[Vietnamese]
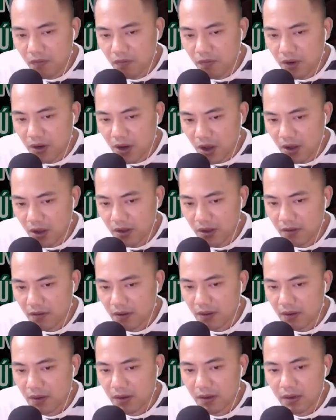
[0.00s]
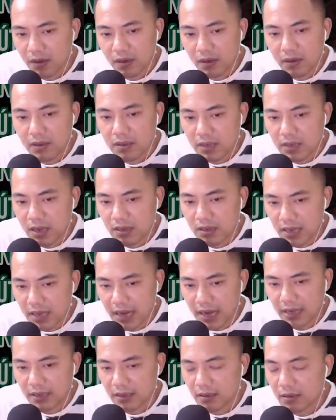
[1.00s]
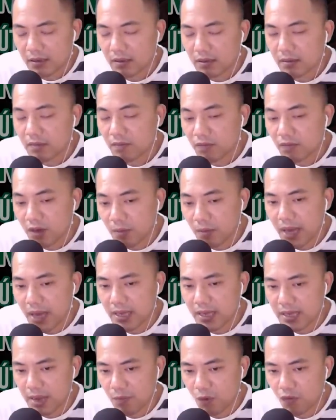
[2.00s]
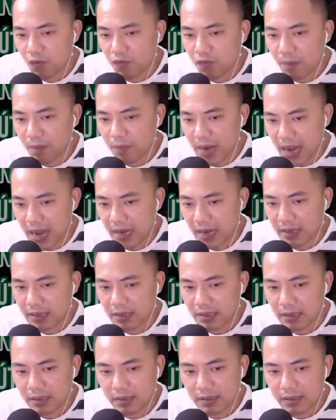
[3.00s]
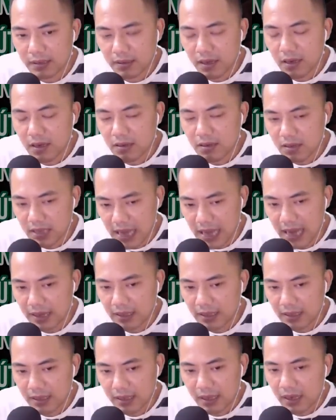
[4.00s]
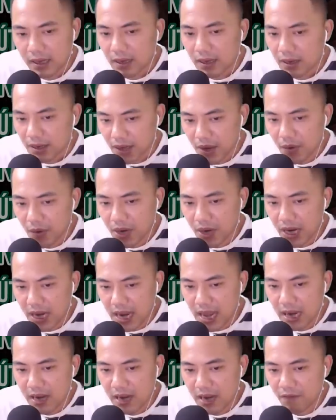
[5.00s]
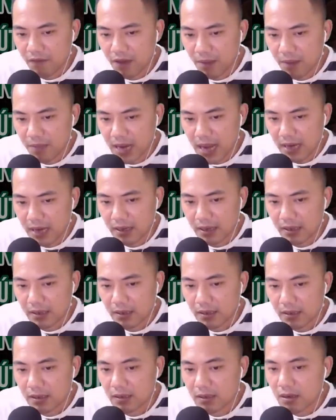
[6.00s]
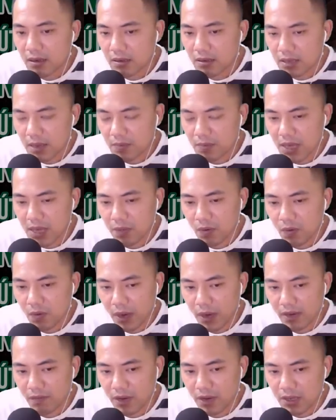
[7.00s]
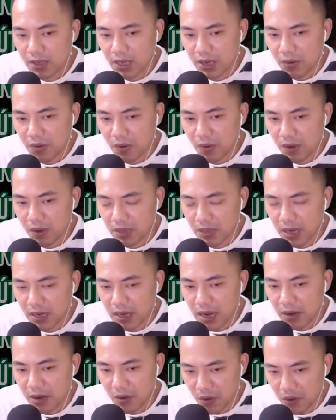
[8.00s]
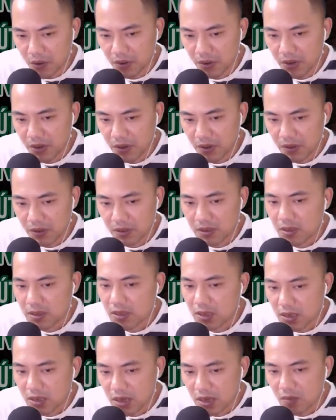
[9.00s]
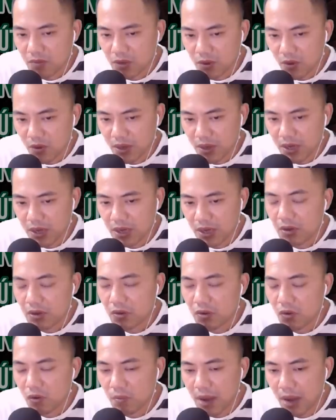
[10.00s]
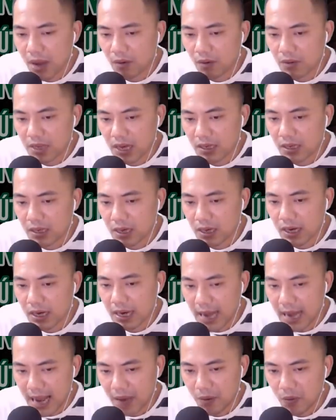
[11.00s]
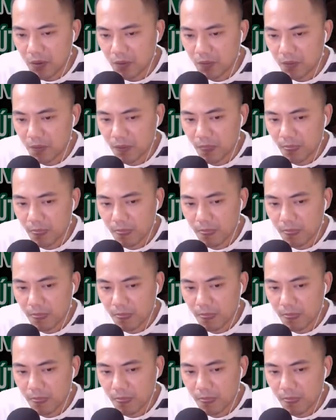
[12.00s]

Phong vừa nói rất nhanh, vừa bày ra một pháp đàn đơn giản. Điều kỳ lạ là pháp đàn được sắp xếp quanh vị trí của ông Nhật đang ngồi. Xong xuôi, cụ bảo ông Nhật cởi áo.